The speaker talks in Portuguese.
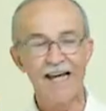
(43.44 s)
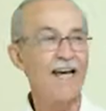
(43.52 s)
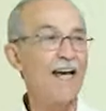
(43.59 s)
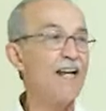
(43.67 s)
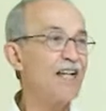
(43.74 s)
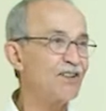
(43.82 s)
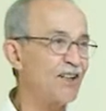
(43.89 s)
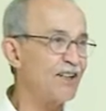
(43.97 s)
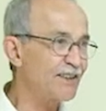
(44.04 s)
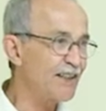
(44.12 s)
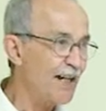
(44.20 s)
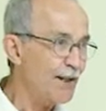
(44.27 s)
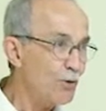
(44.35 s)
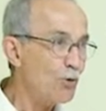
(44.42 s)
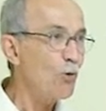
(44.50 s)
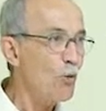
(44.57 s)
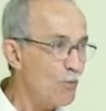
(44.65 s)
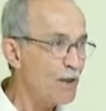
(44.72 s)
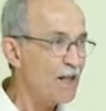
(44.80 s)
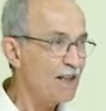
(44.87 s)
é necessário
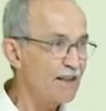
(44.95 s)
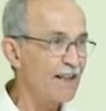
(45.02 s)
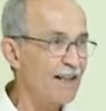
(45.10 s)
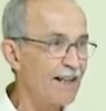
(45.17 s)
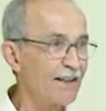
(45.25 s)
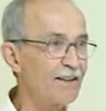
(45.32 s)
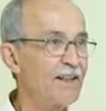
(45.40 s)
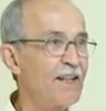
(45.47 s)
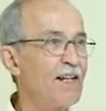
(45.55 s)
compreender